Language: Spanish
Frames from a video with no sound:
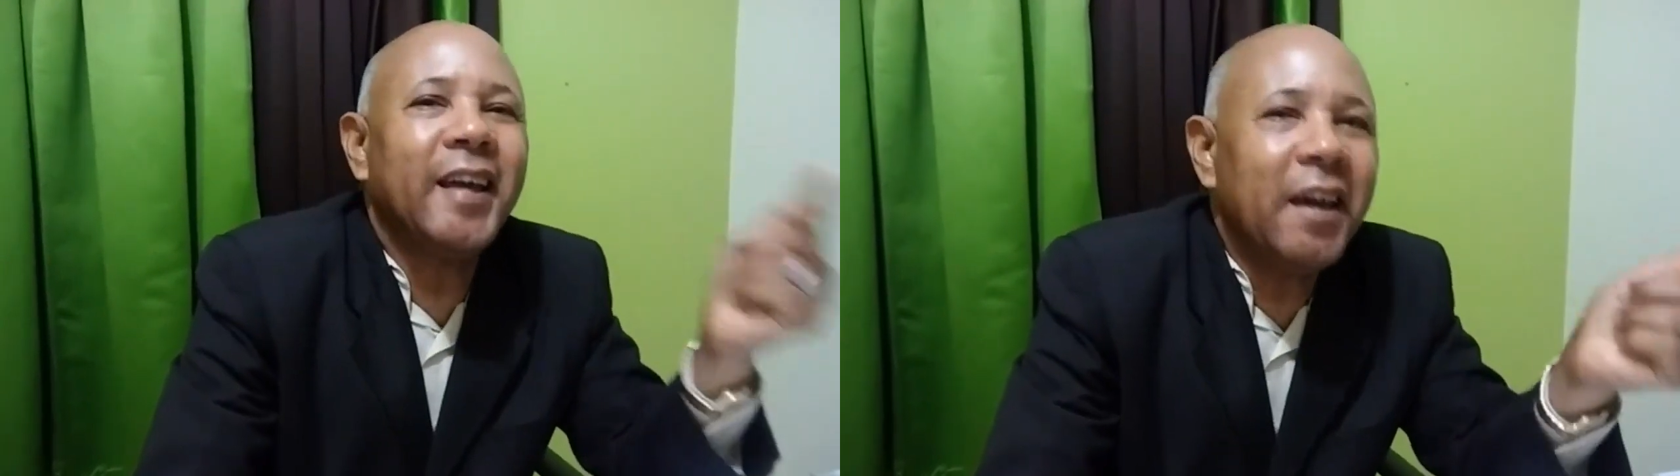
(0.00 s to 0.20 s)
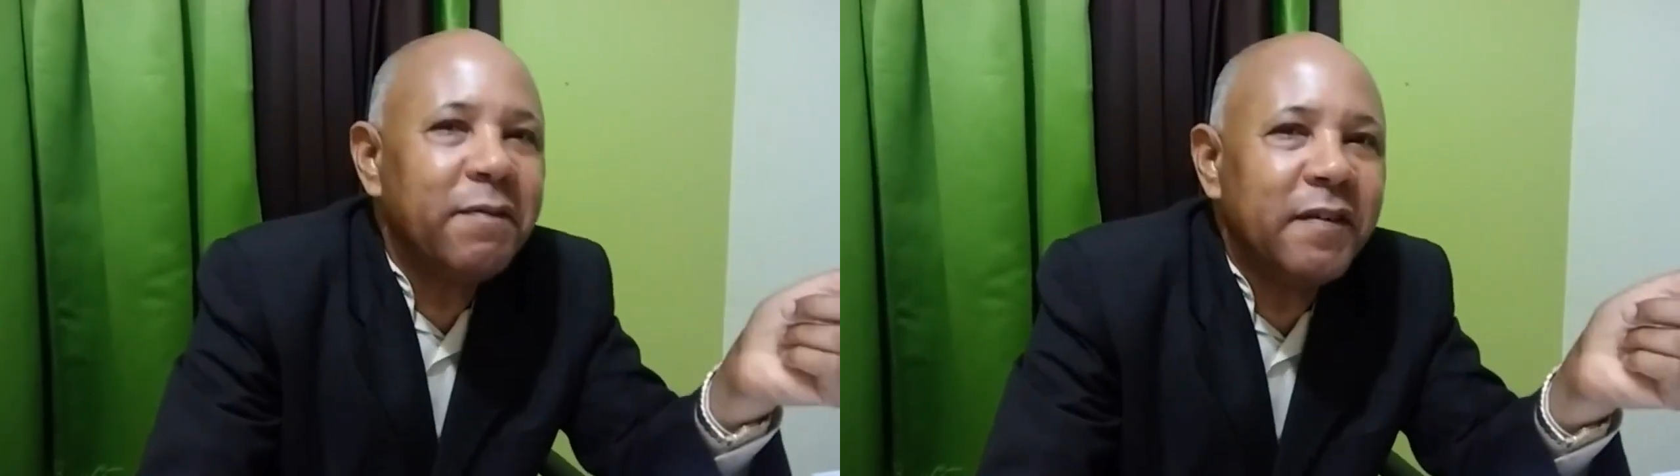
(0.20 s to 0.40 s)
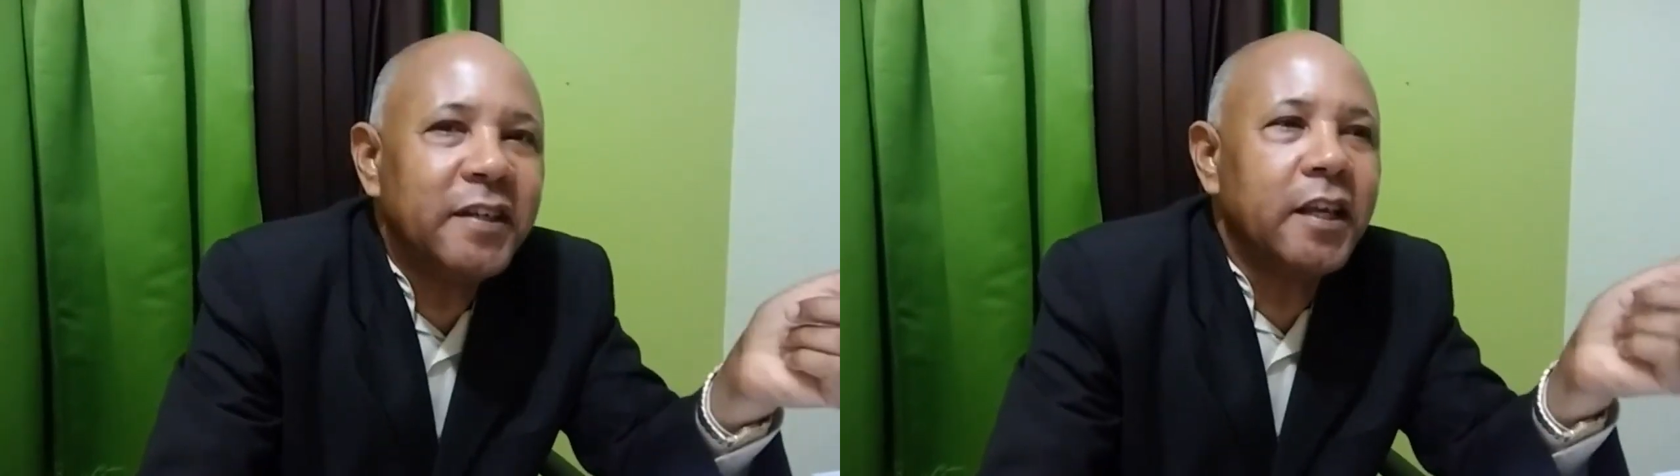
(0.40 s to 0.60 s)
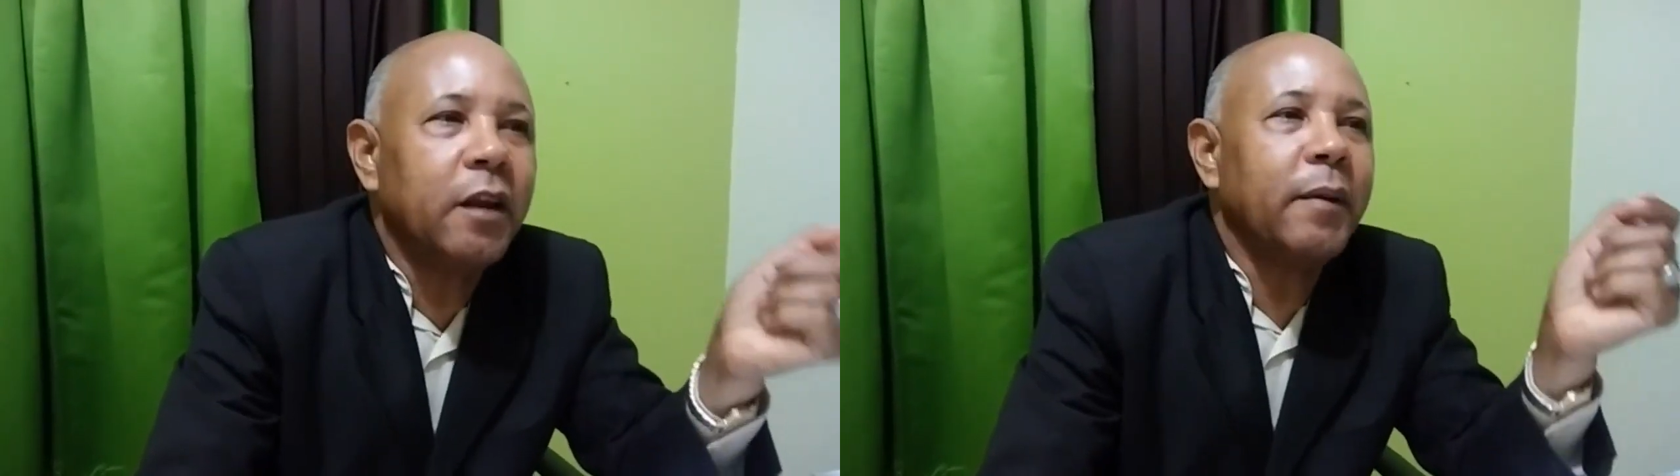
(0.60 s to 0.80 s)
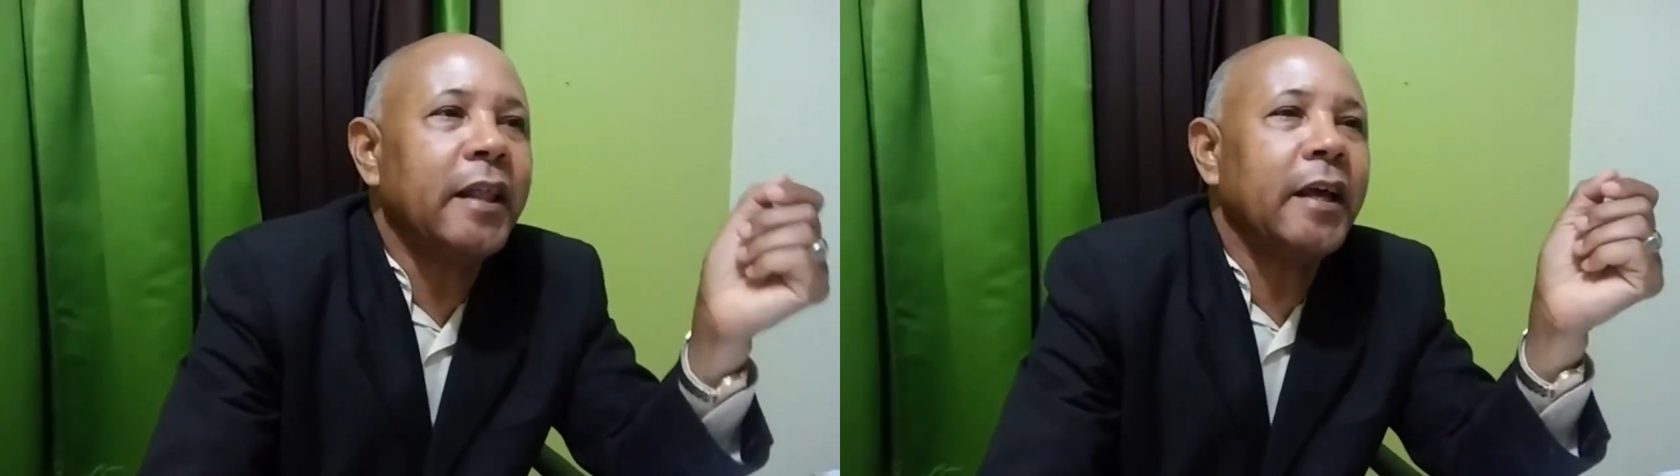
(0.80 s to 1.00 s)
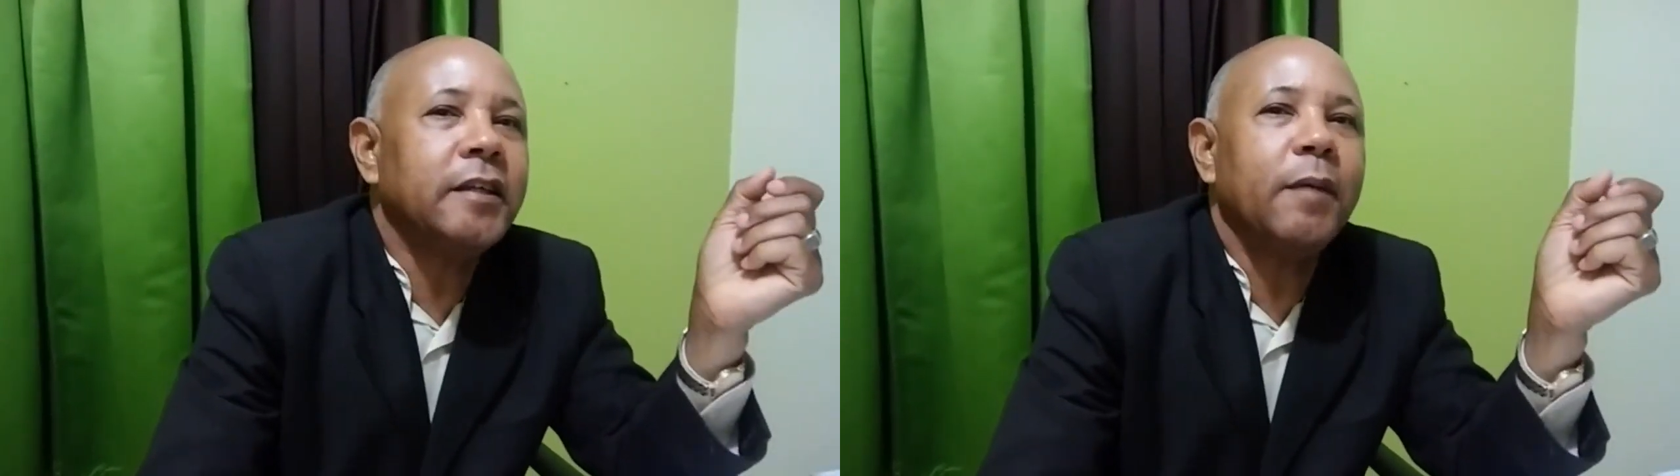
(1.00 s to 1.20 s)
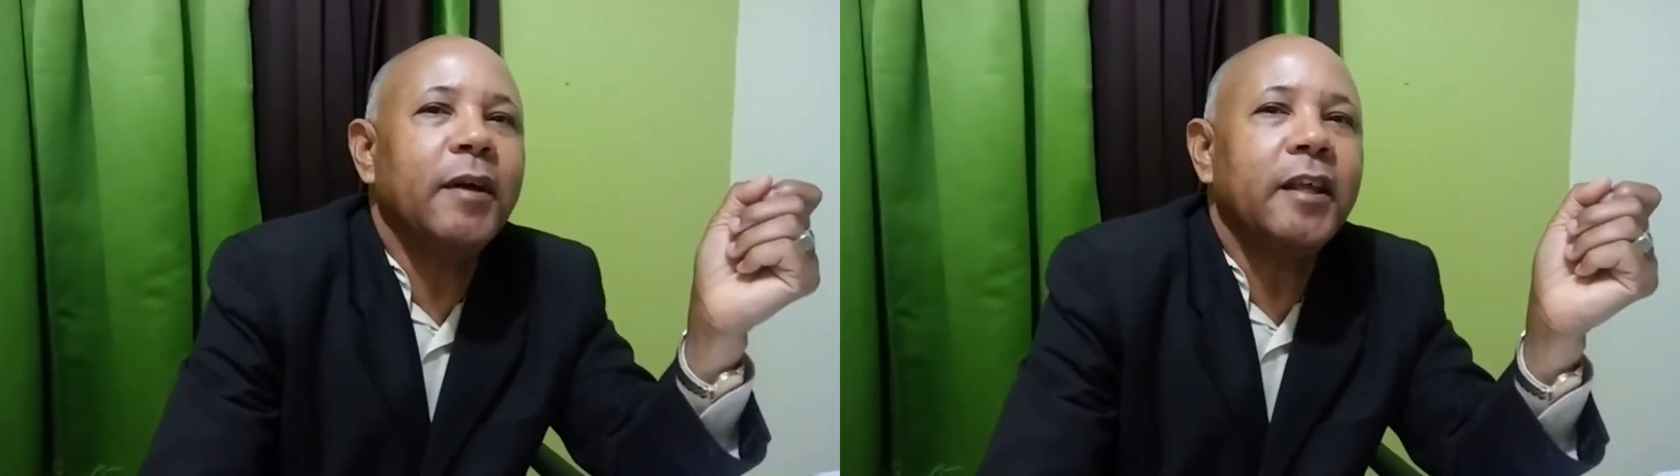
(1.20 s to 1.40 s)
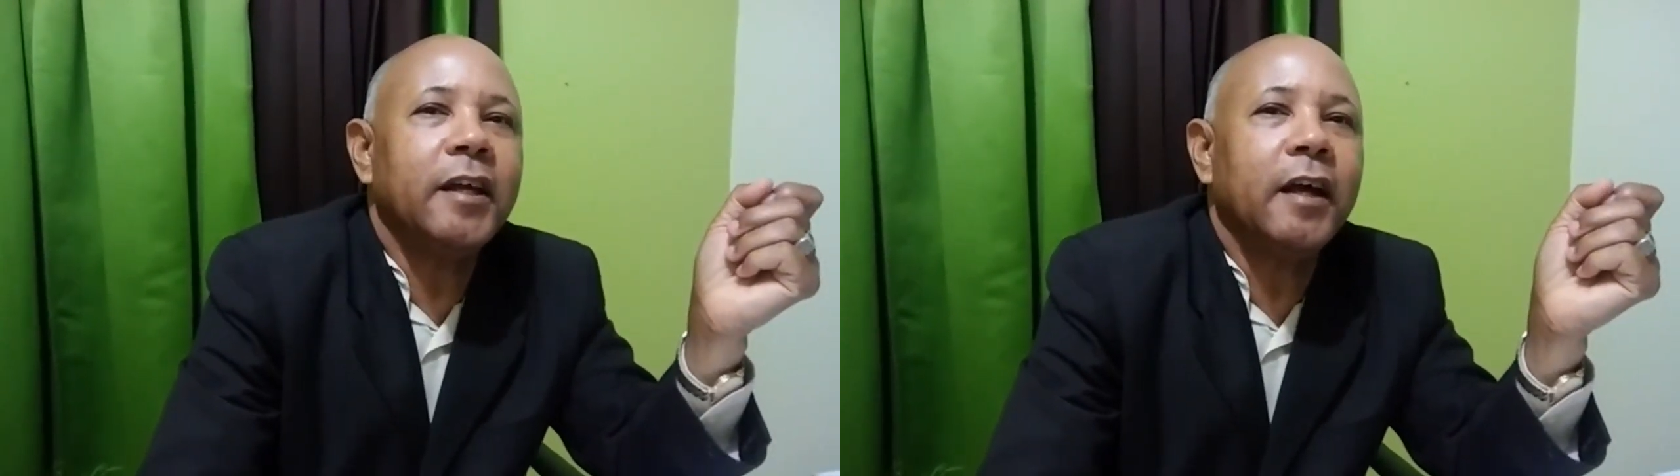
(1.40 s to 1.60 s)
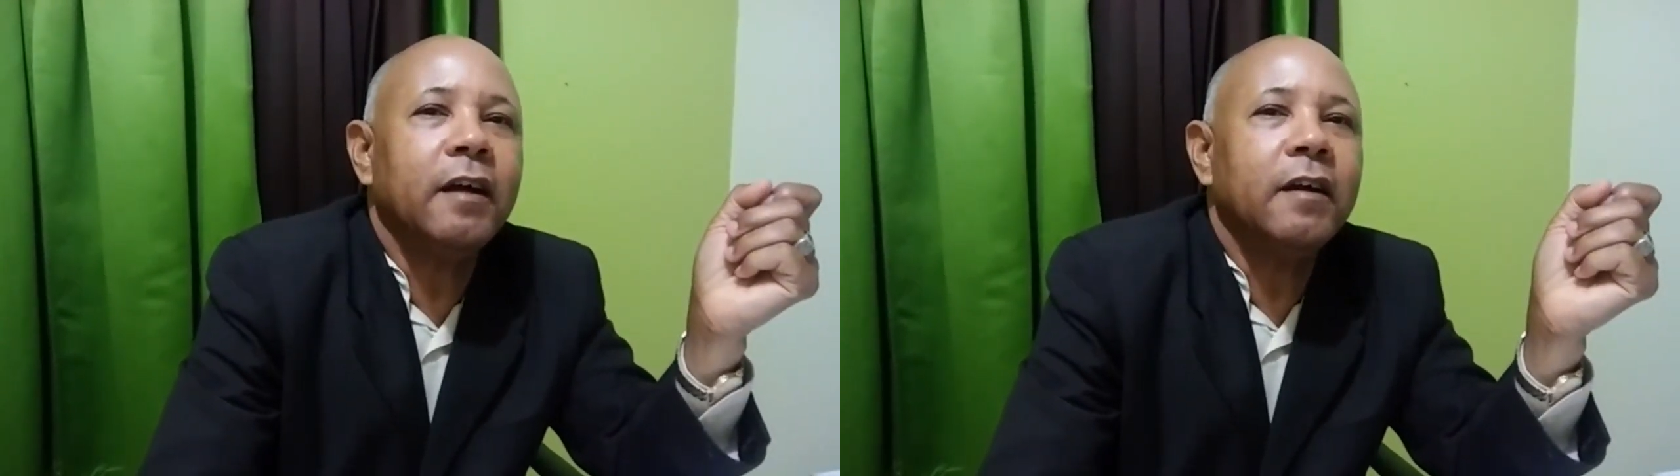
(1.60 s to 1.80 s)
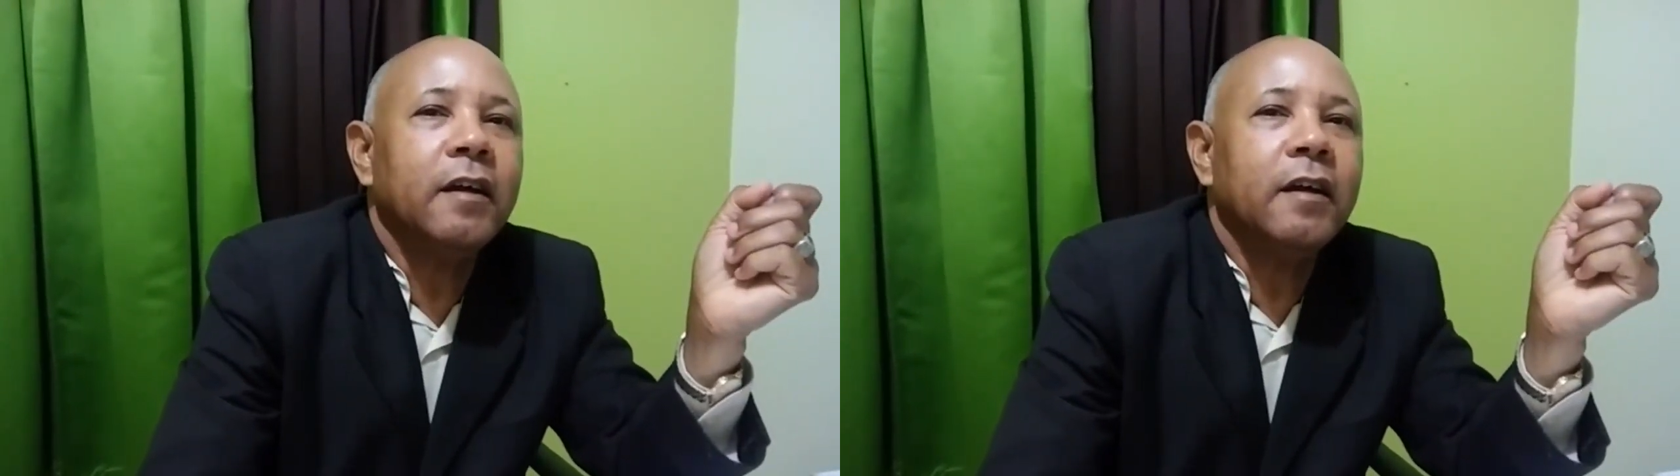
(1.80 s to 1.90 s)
¿Qué fin se le va a dar a esa madera?